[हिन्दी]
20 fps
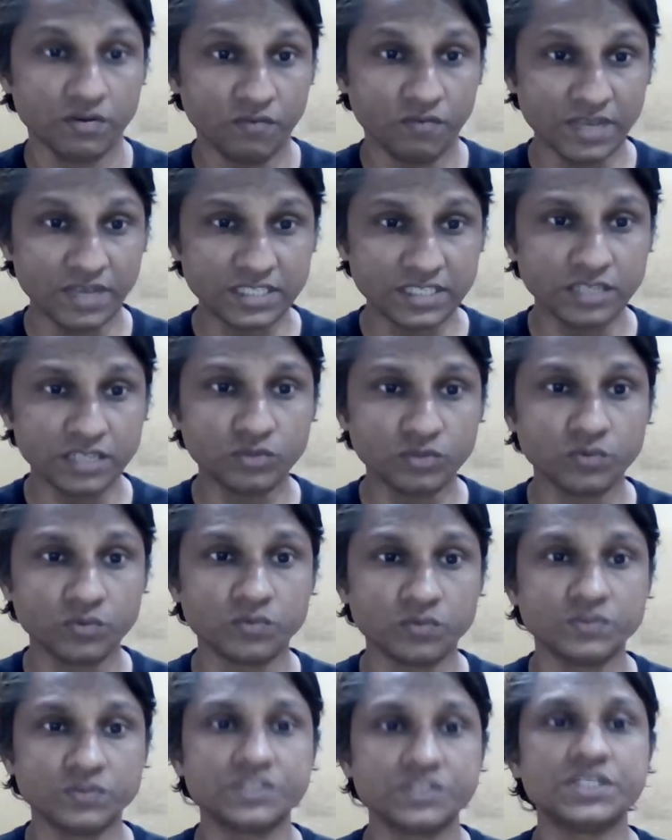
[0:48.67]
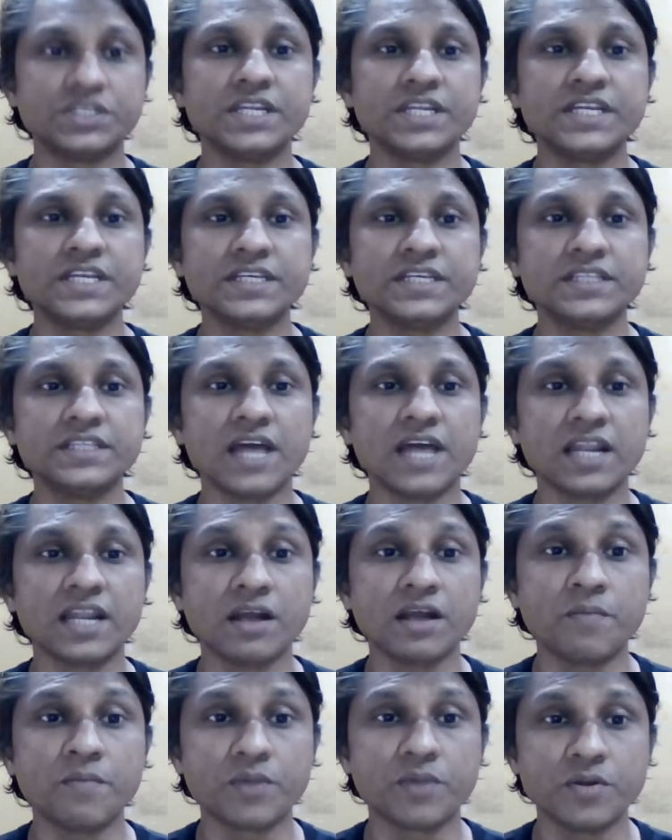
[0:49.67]
वैसे तो चने की दाल
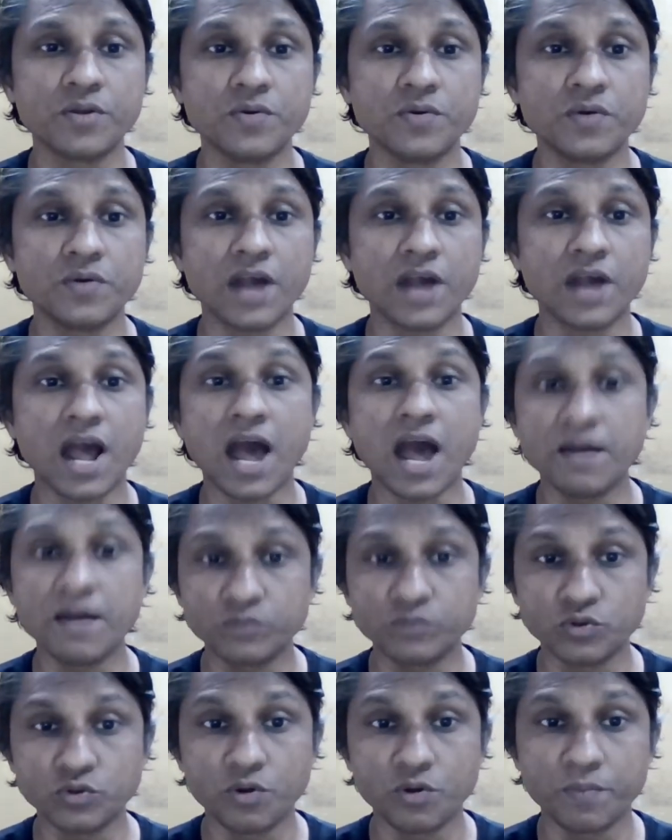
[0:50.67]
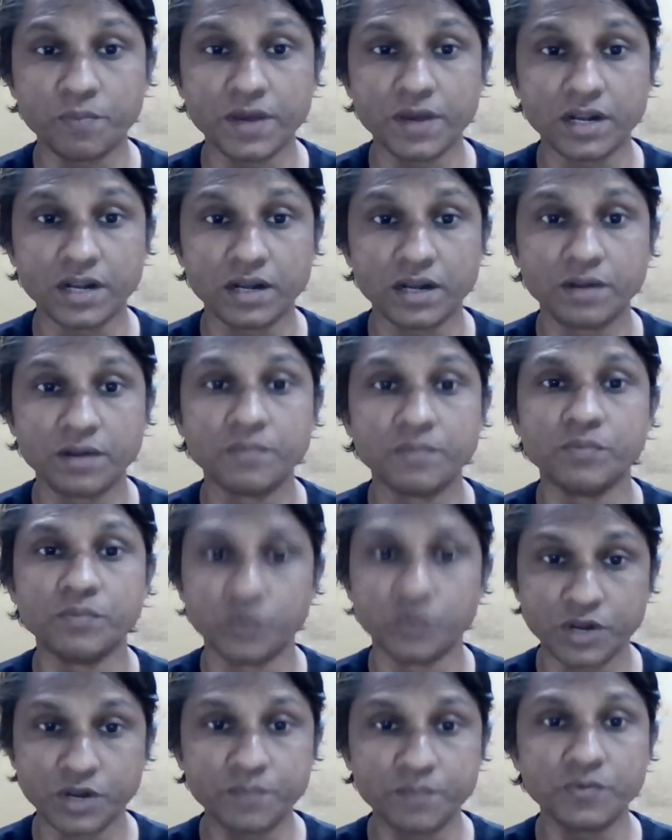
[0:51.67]
का प्रयोग आमतौर पर
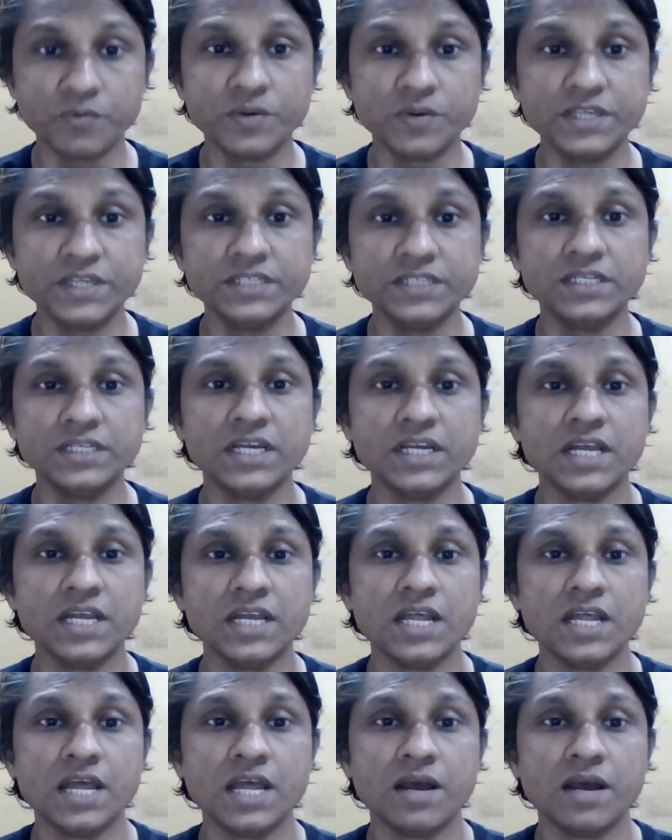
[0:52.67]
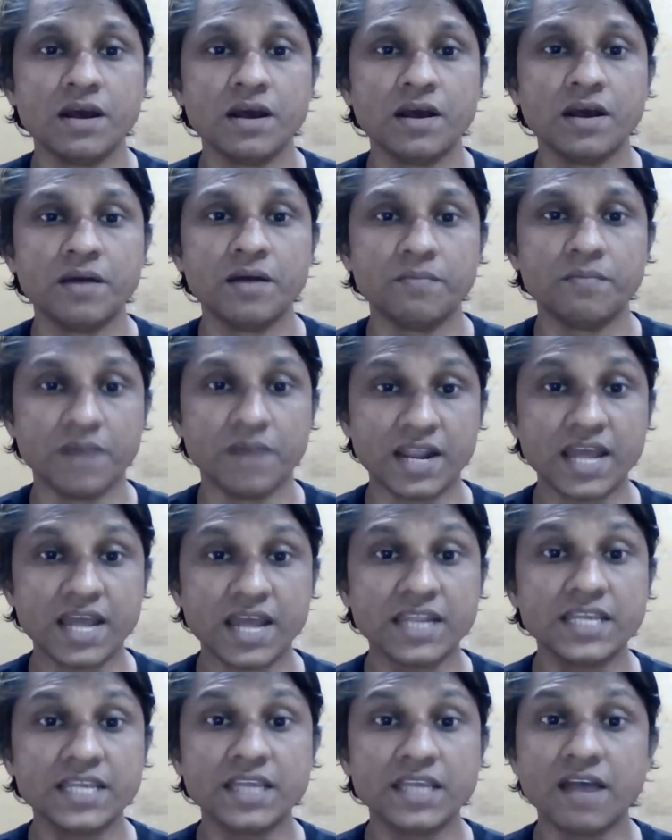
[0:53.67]
पूरनपोली
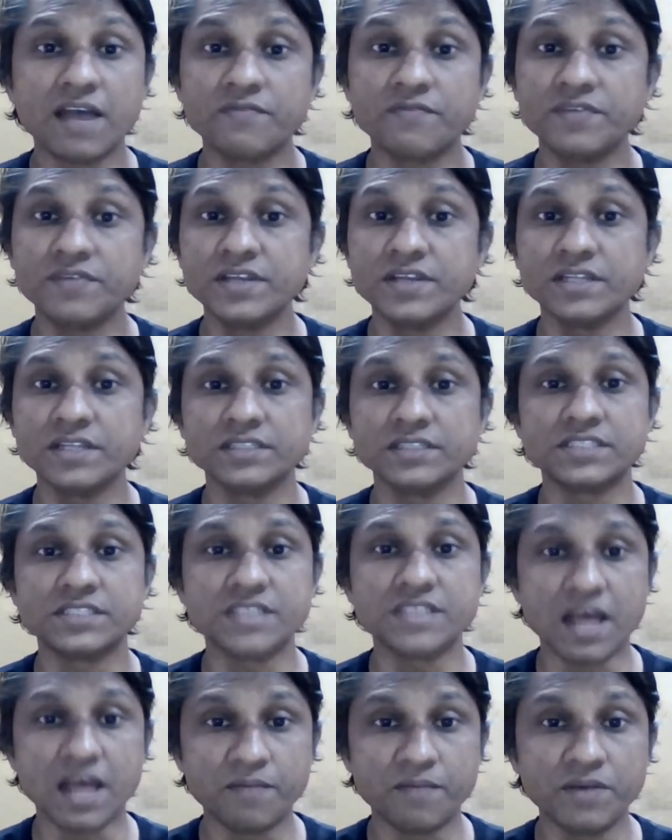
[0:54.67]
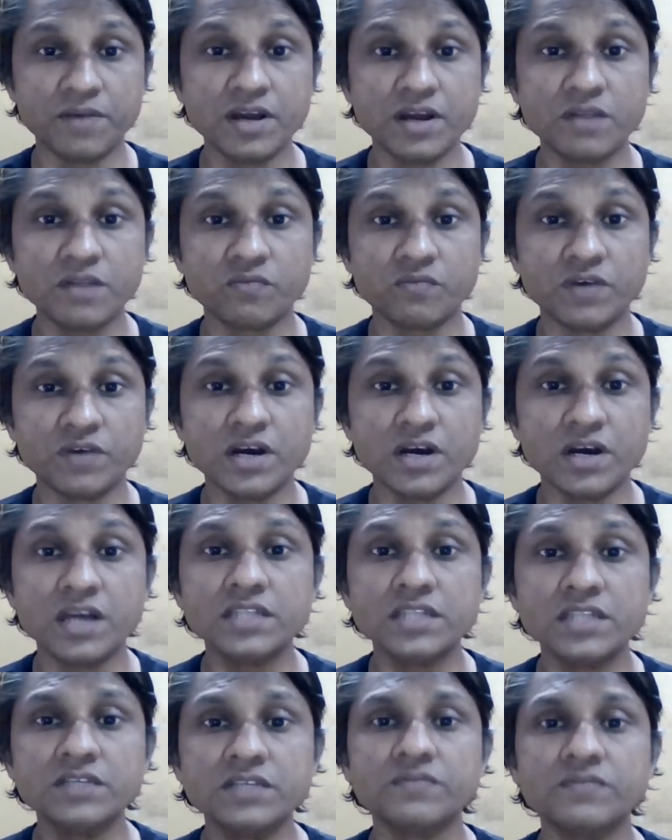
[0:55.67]
बनाने या फिर सांभर व
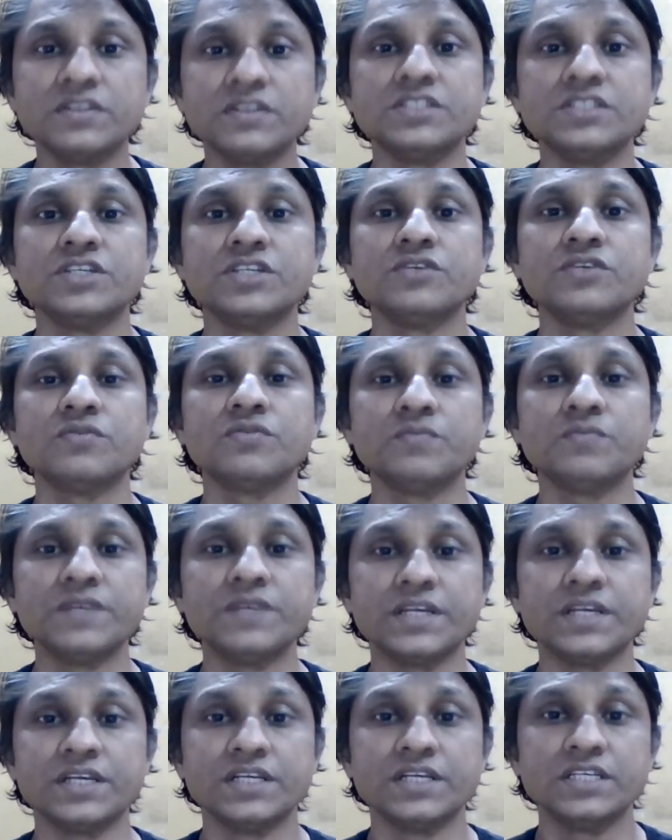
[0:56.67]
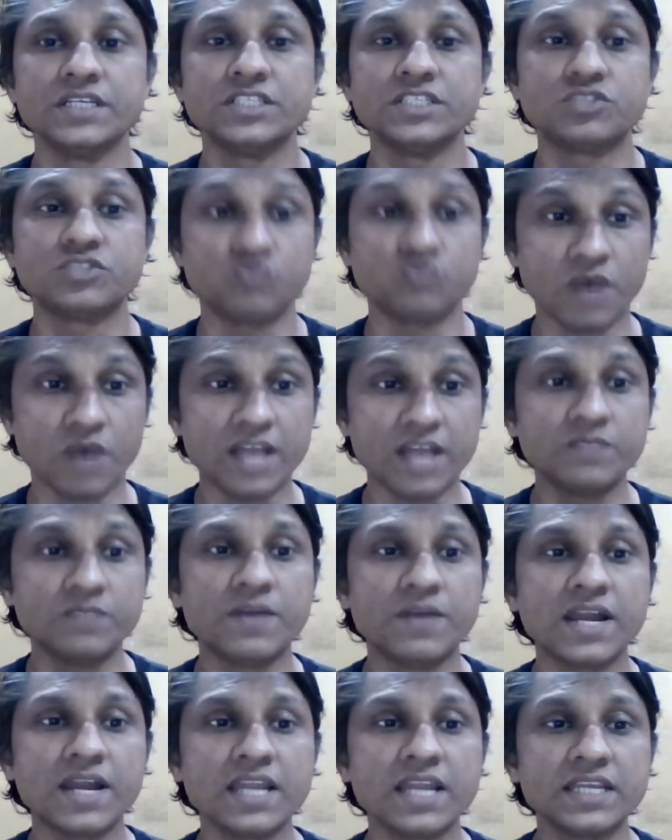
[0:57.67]
अन्य व्यंजनों में स्वाद
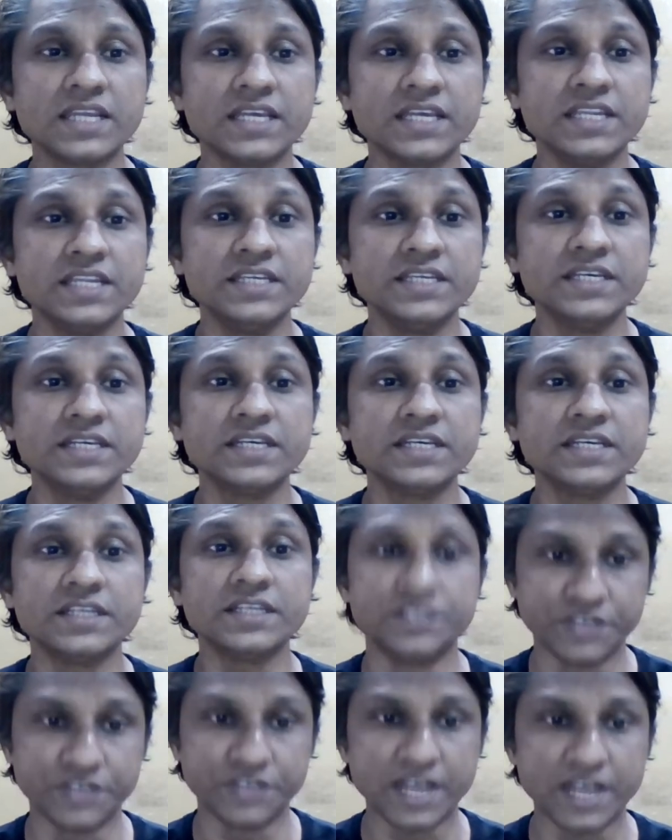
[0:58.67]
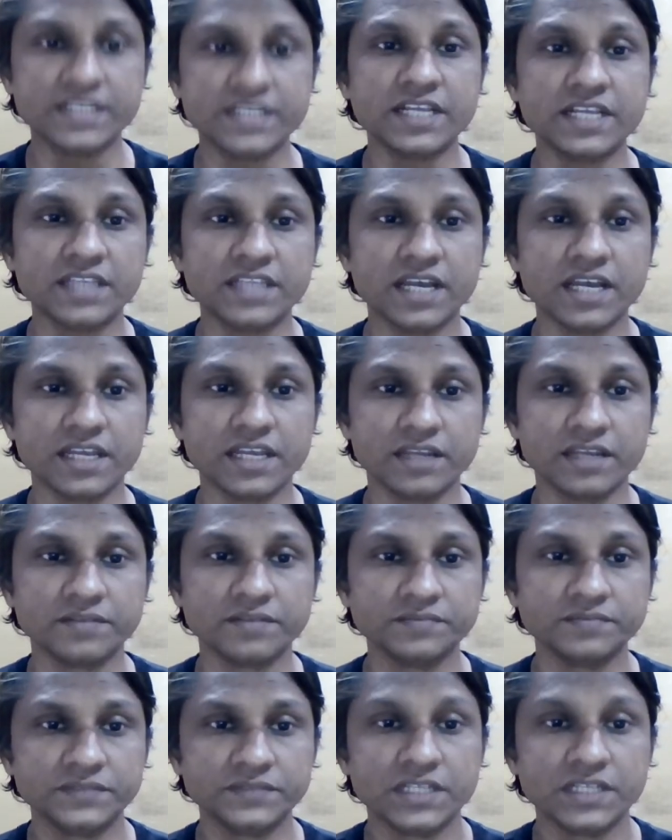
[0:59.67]
बढ़ाने के लिए किया जाता है
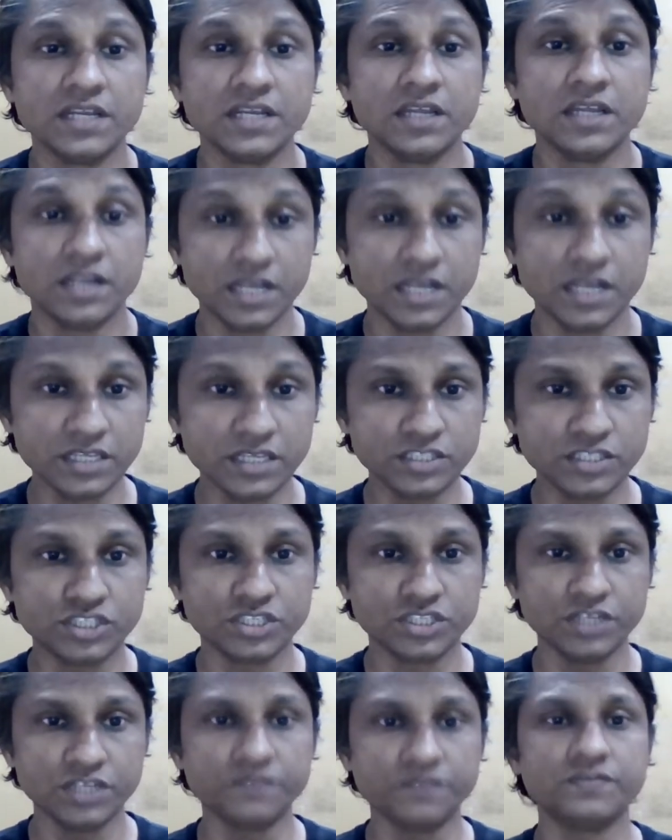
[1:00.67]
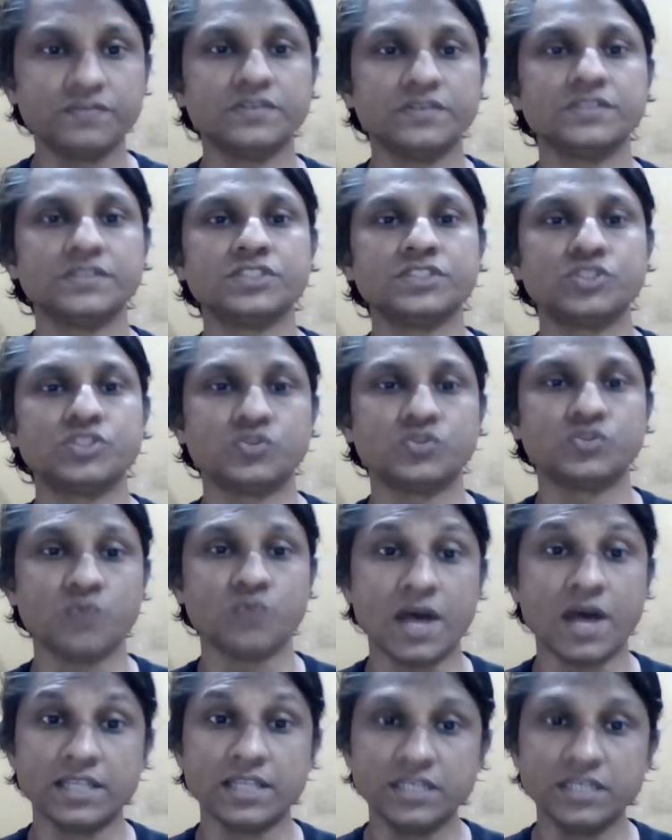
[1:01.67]
लेकिन सिर्फ
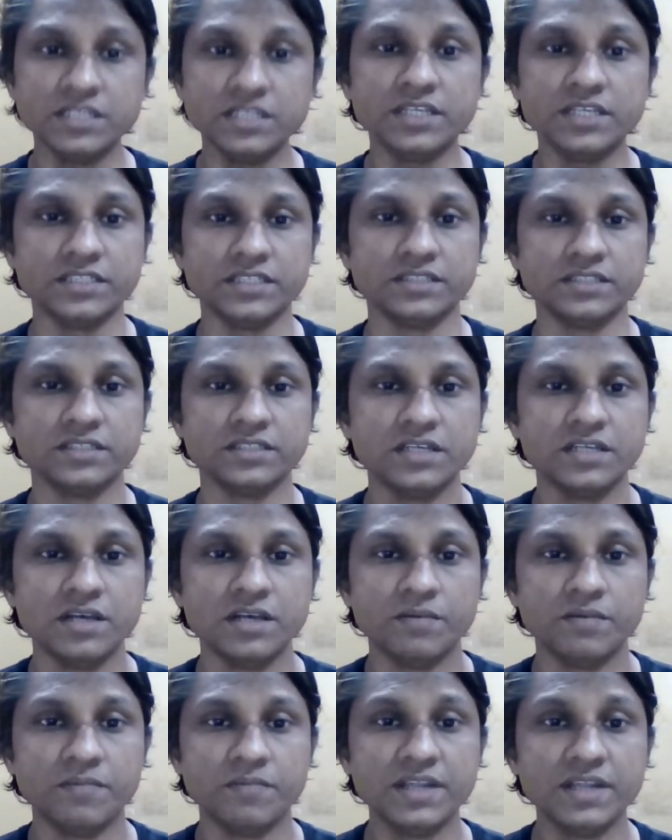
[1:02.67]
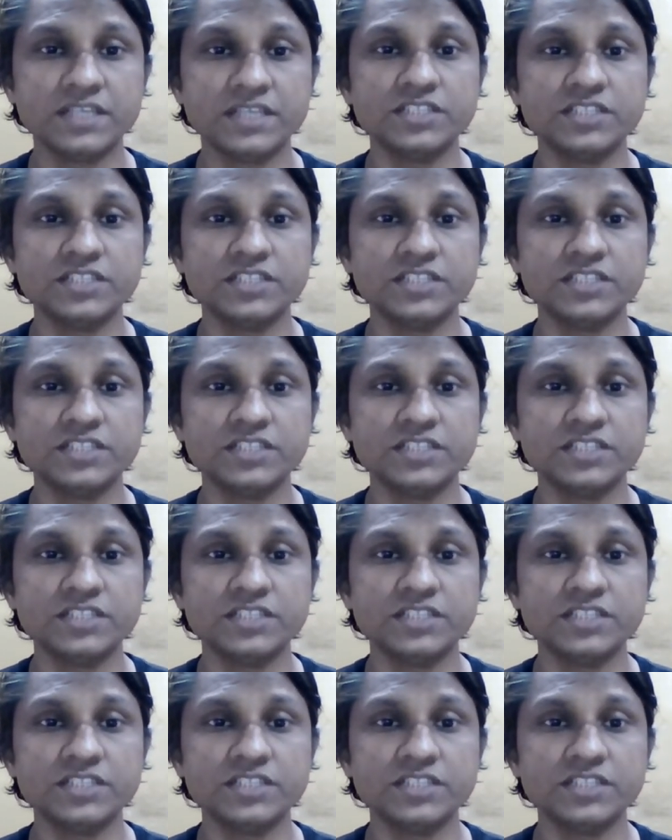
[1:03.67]
स्वाद ही नहीं बल्कि